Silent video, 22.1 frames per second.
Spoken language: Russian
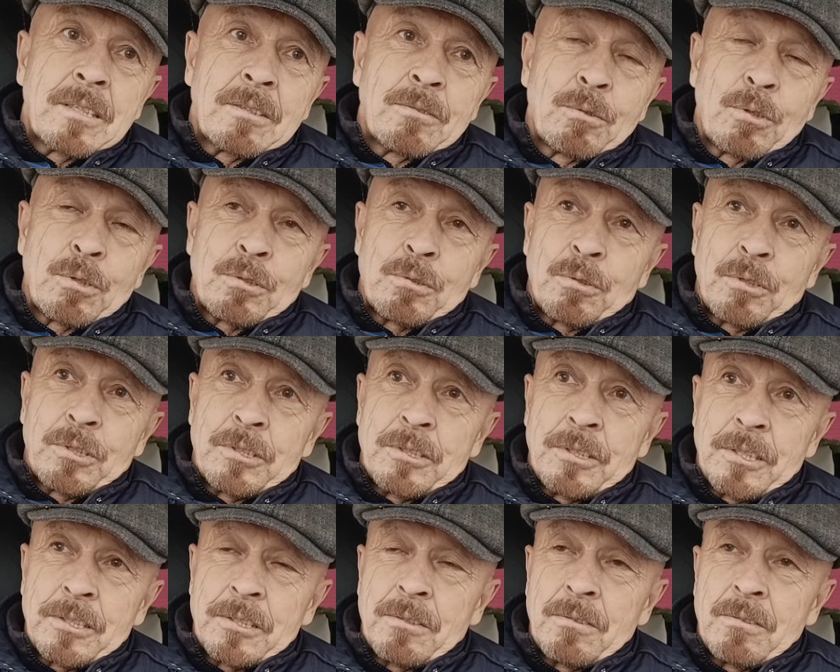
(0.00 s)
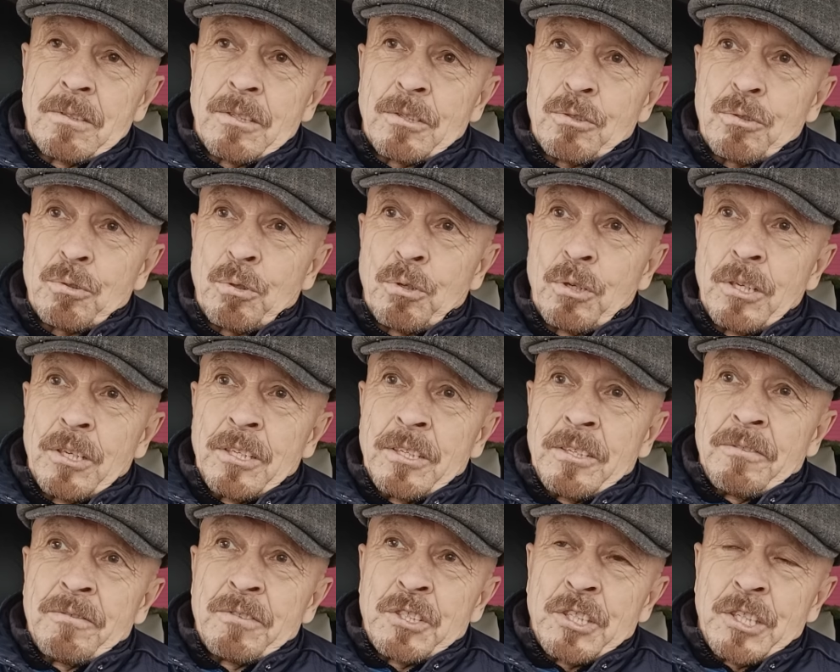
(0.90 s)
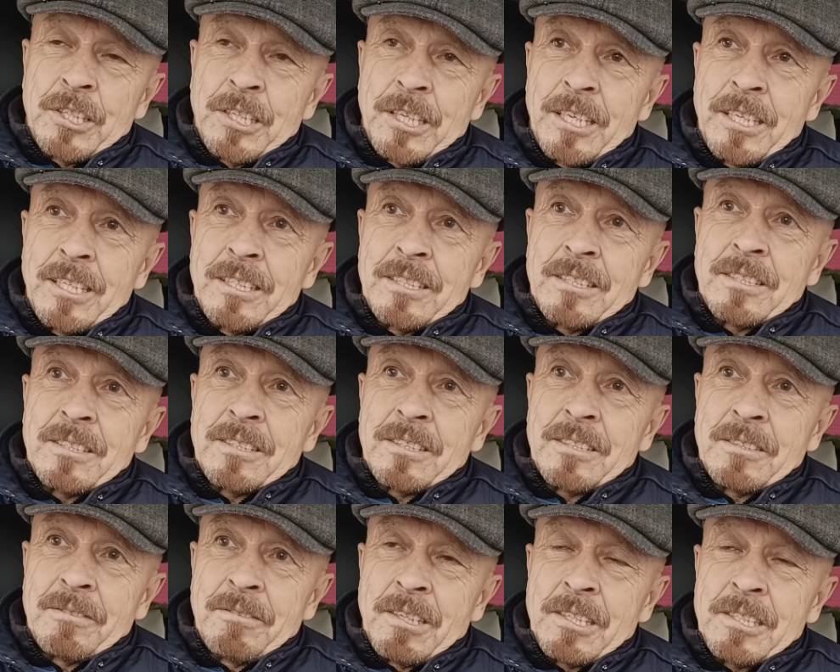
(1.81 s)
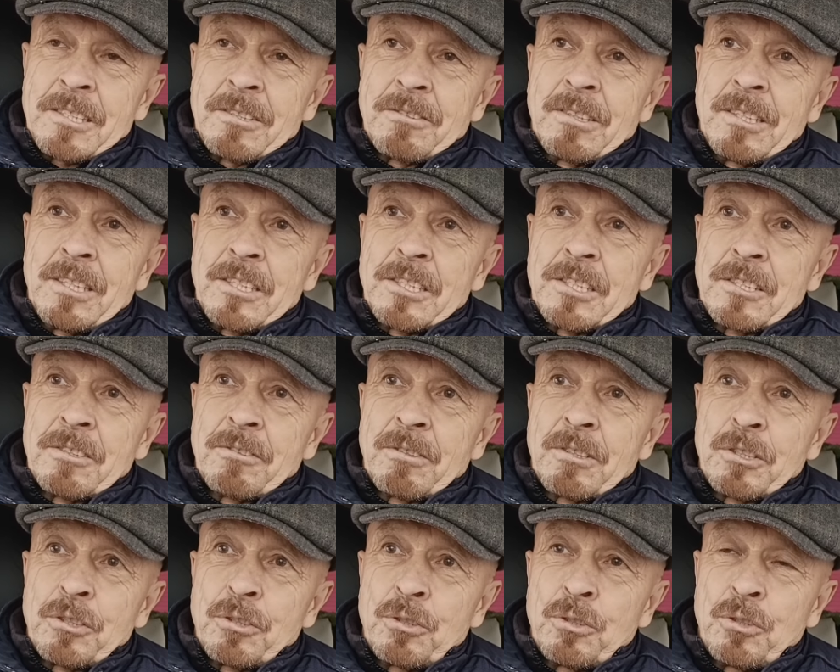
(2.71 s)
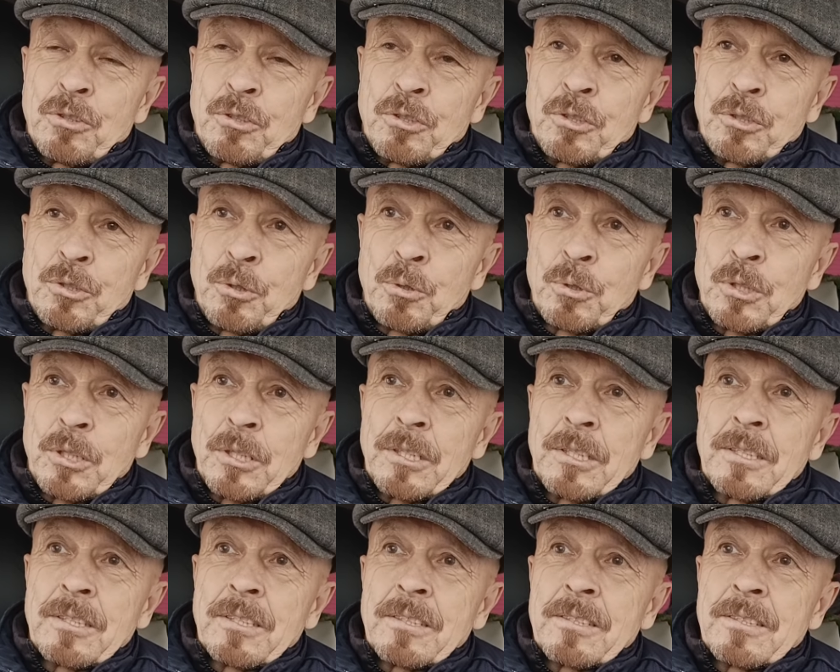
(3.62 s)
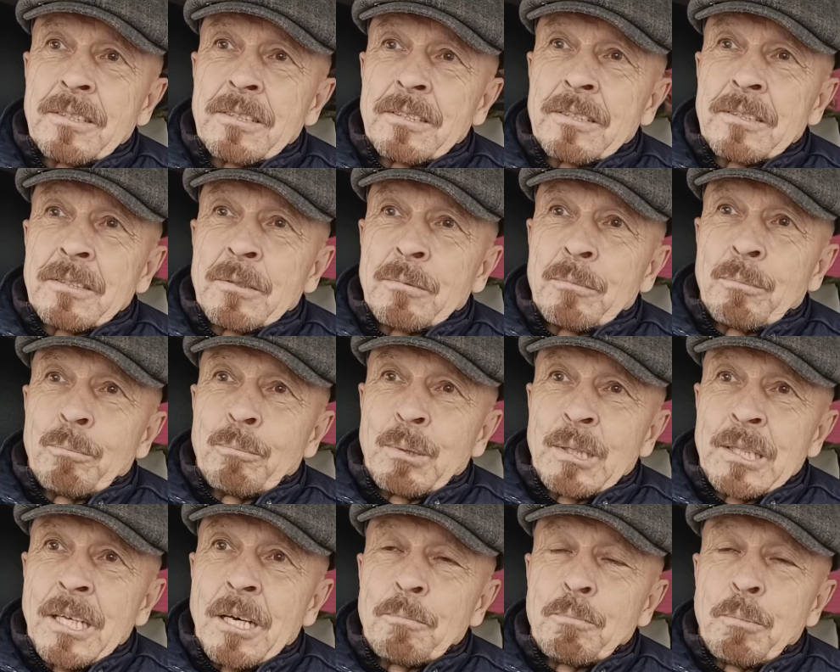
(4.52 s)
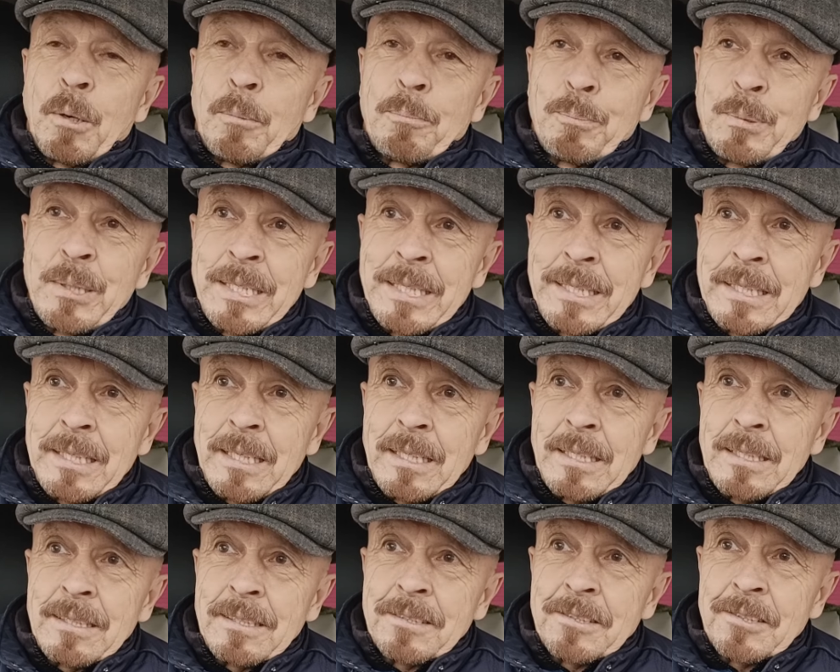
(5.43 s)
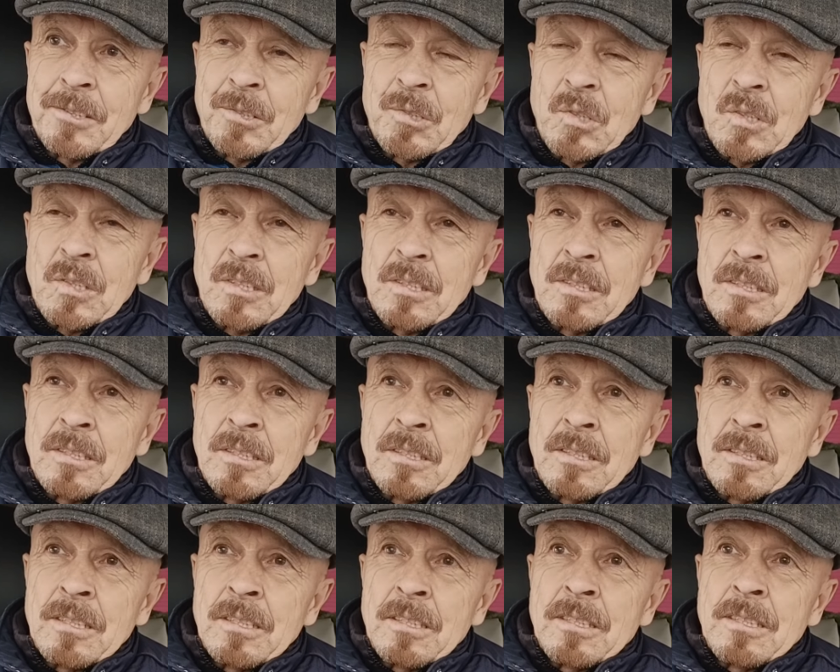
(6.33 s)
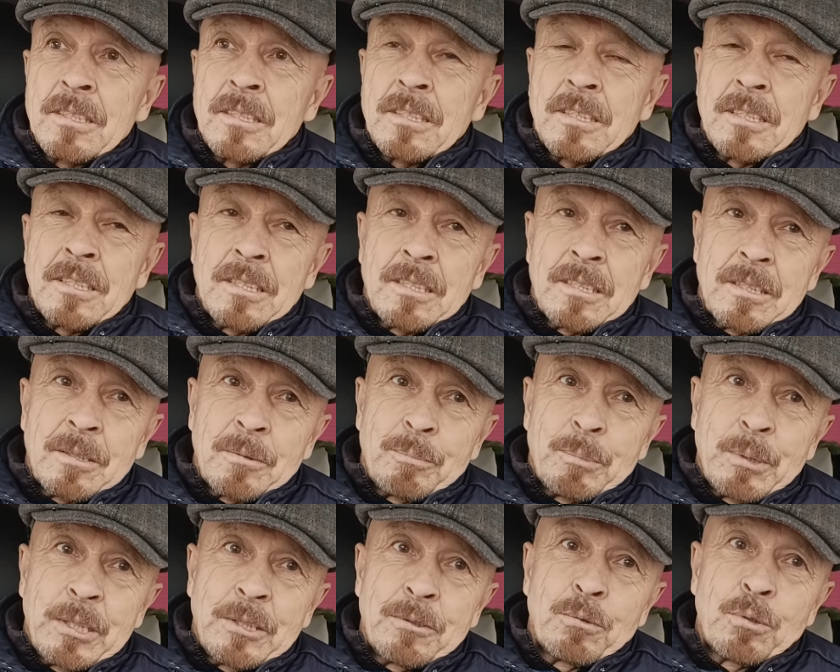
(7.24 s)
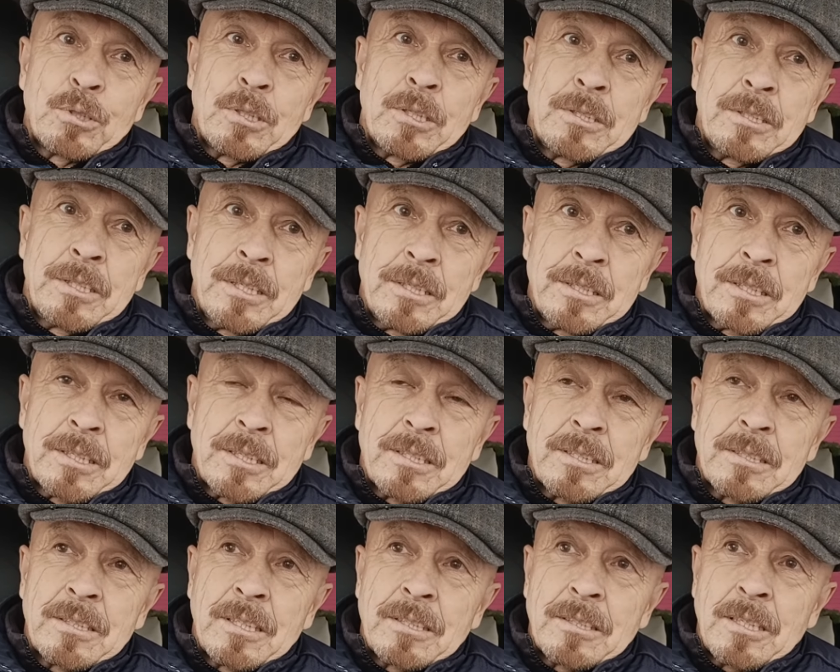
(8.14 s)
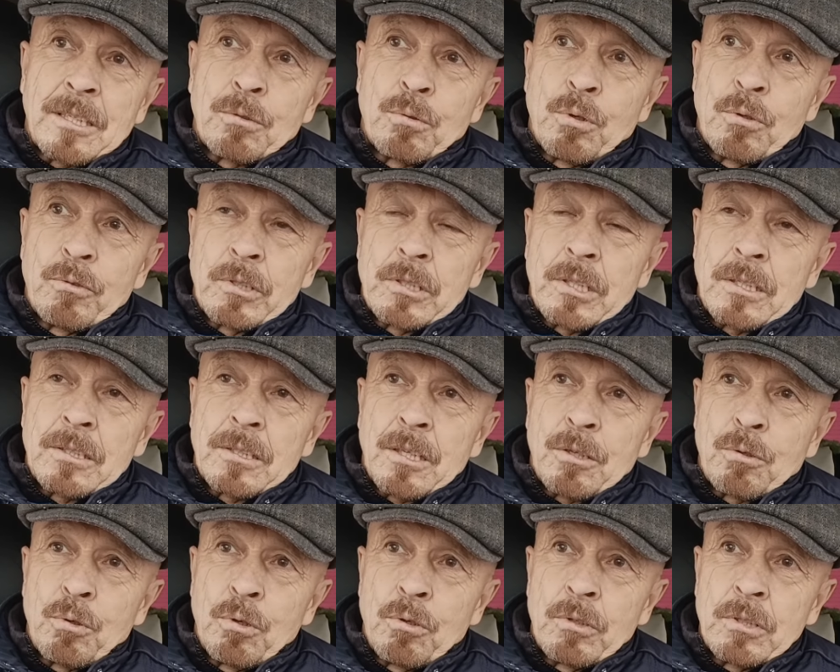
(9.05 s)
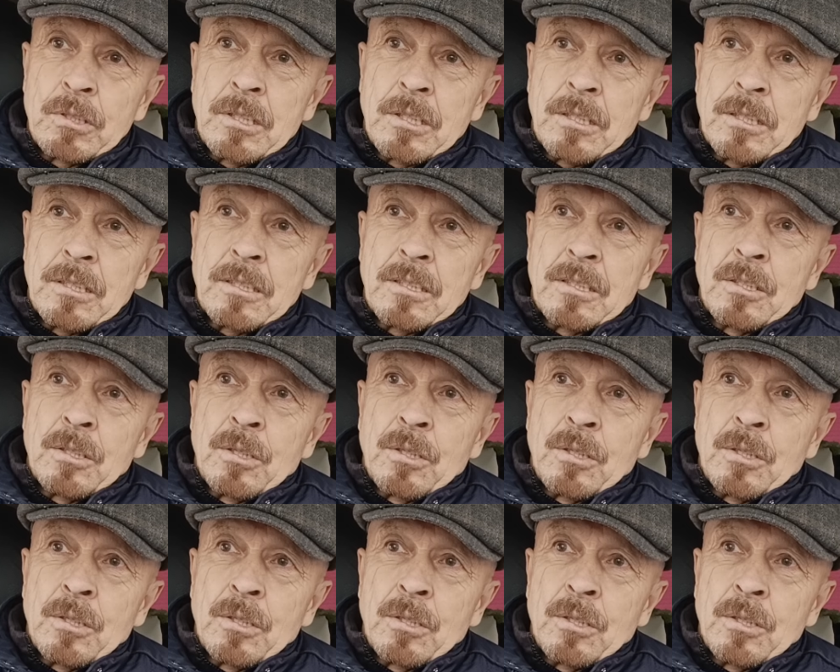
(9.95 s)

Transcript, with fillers: того, что, естественно, что вчера с вашего личного счета была попытка э, перевода денег на такого-то, такого-то.